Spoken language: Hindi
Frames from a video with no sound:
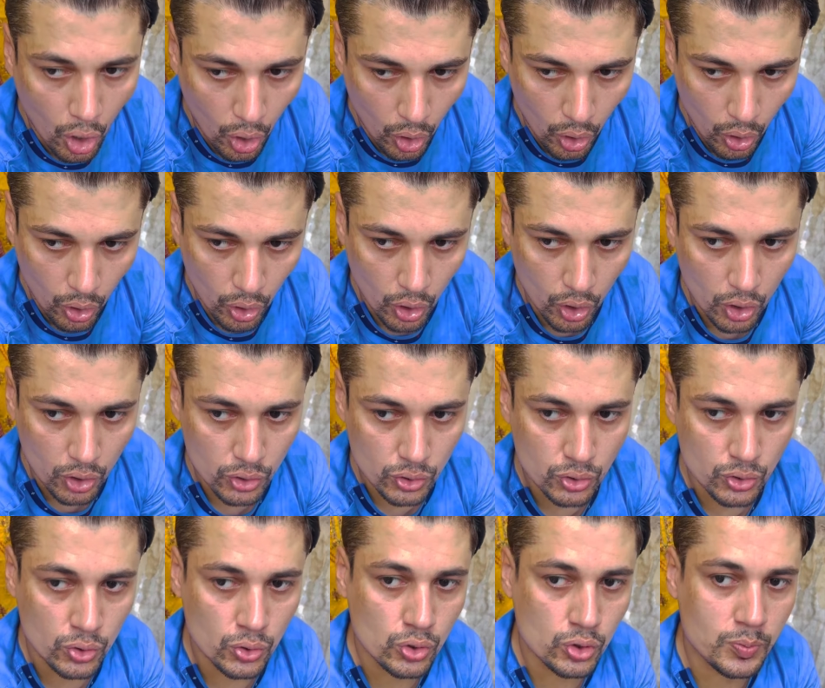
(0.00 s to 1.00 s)
और
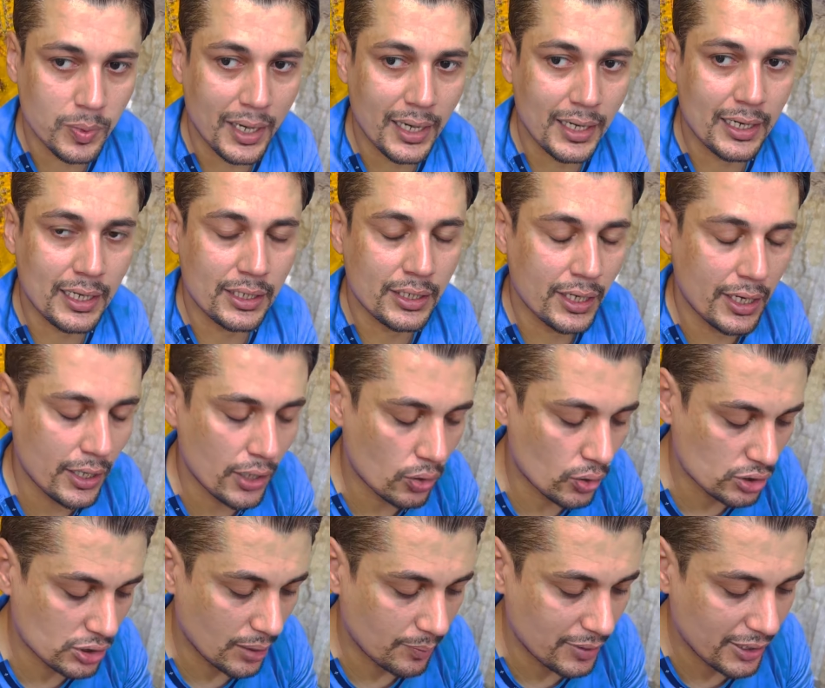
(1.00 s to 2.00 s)
न्यूज़ बाई का डेली
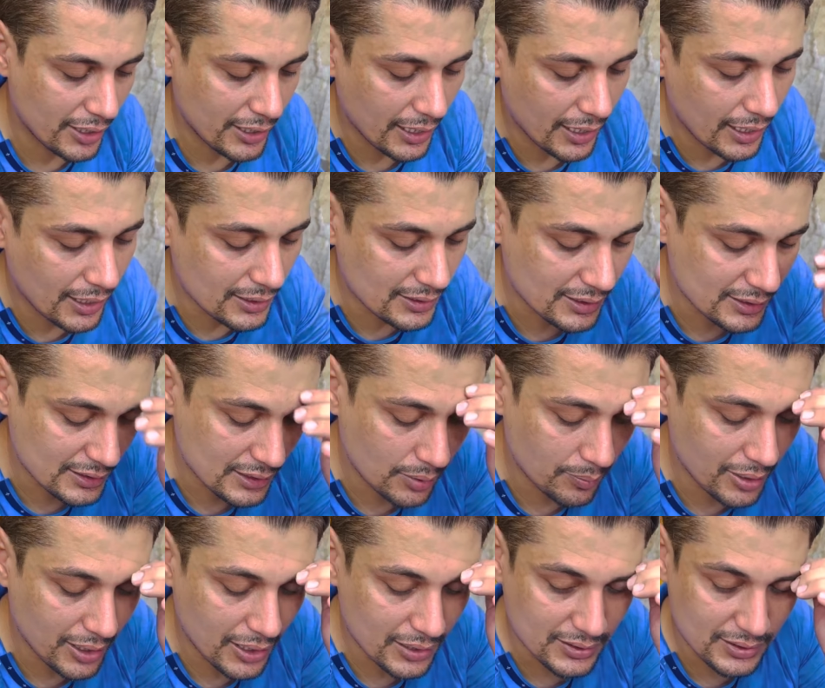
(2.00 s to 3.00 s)
रोज़ अपडेट आएगा जैसे
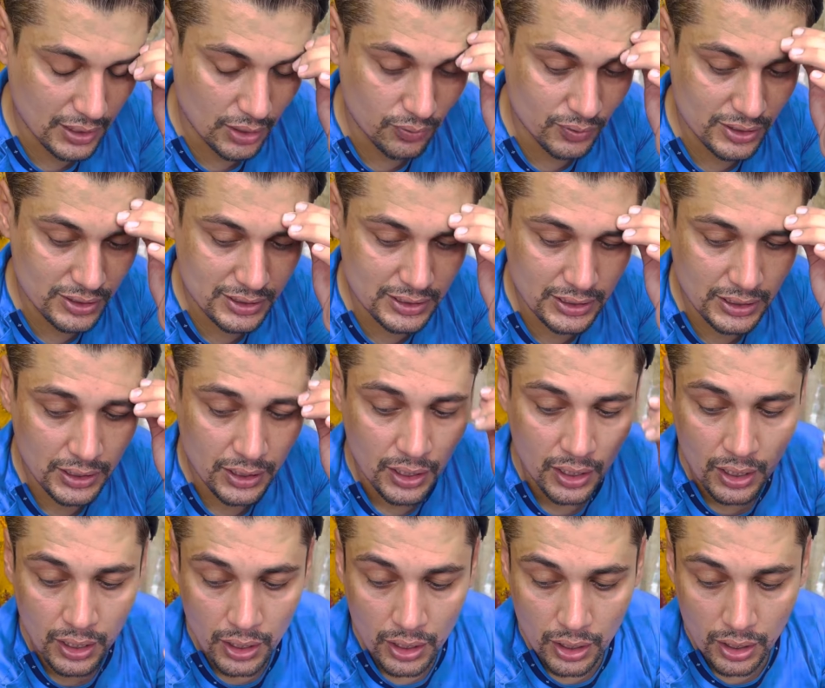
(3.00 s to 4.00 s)
मैंने सर्विस दी
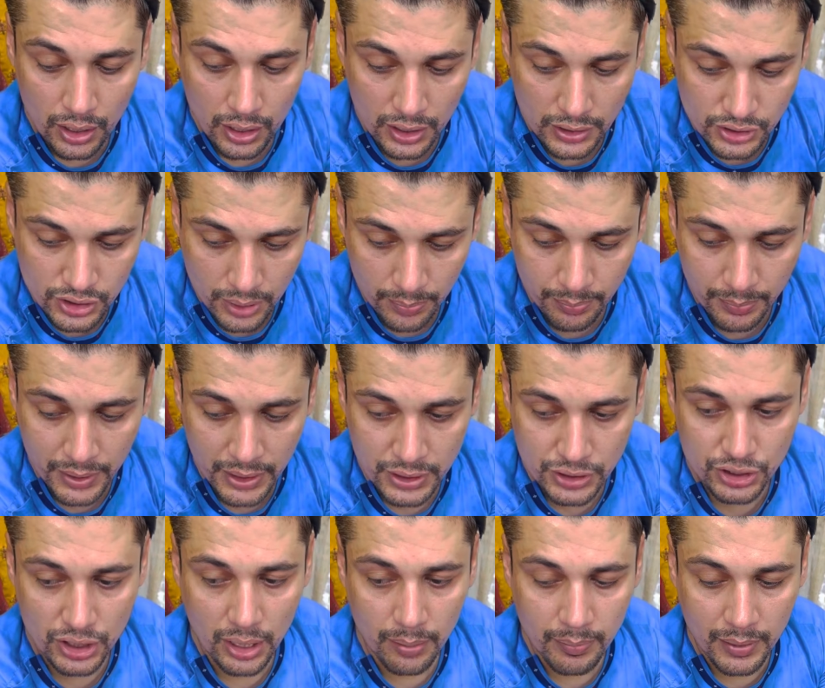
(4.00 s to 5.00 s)
रजब में
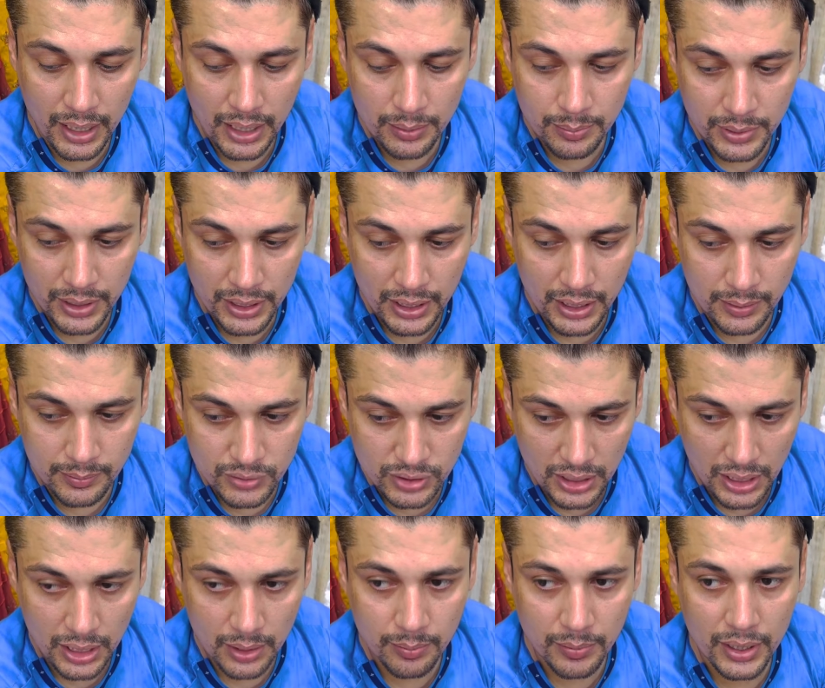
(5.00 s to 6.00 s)
शाबान में
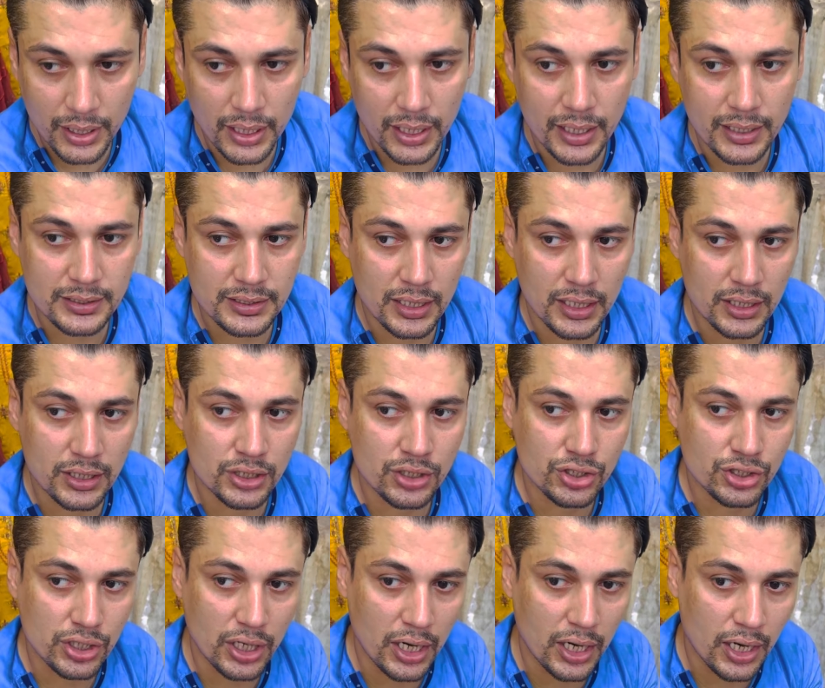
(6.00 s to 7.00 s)
रमज़ान में ऐसा
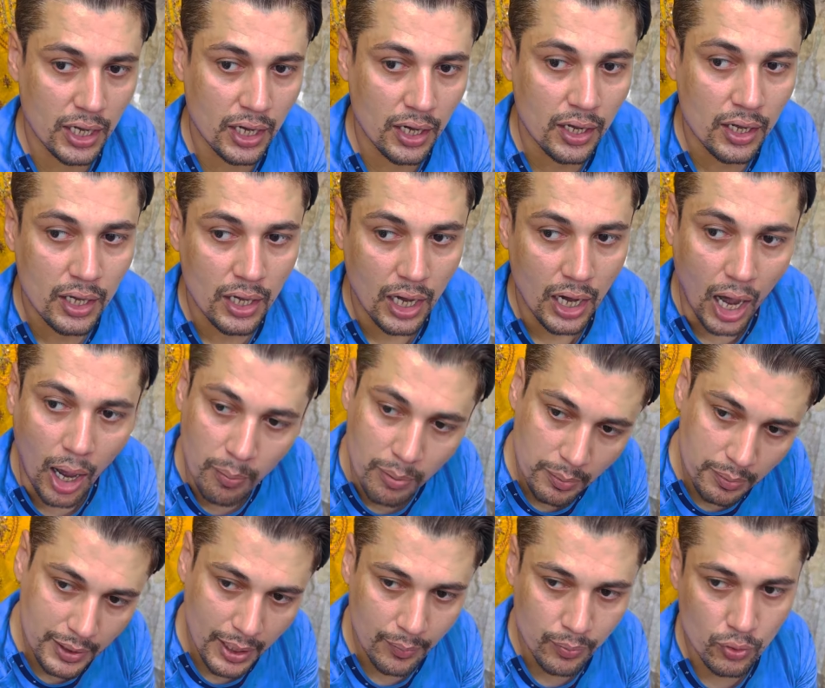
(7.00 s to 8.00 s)
इन अभी
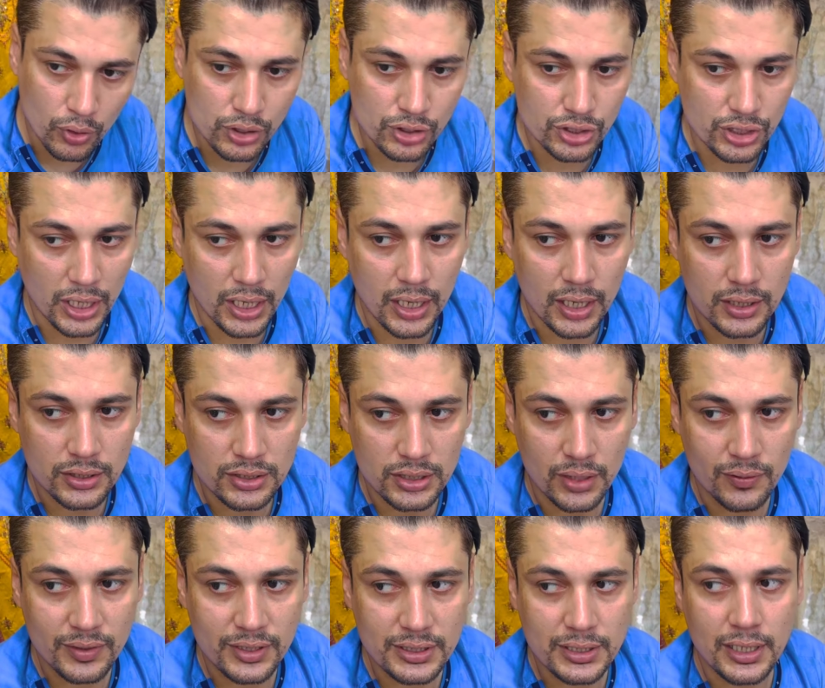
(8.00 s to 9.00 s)
भी आपको इन
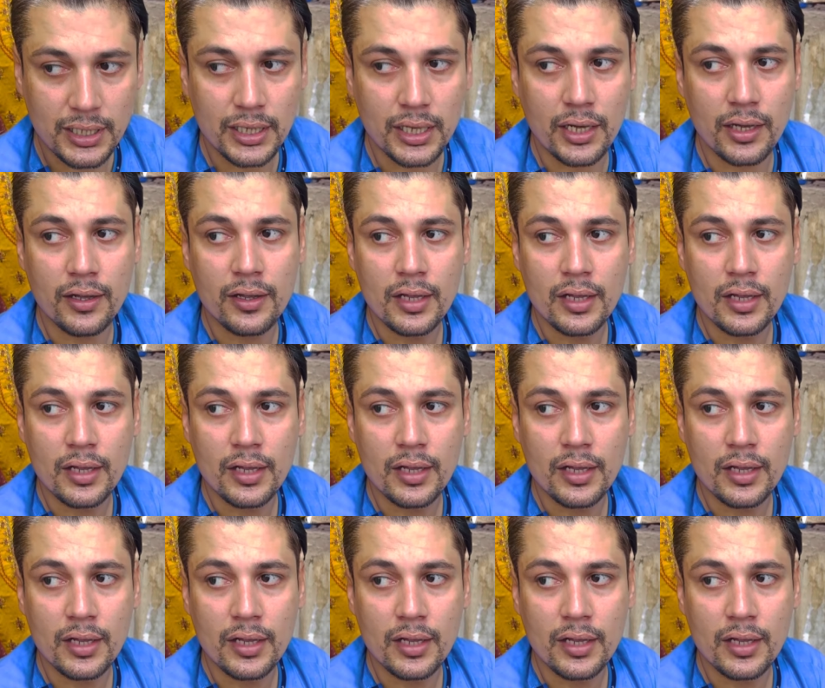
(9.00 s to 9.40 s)
सर्विस देंगे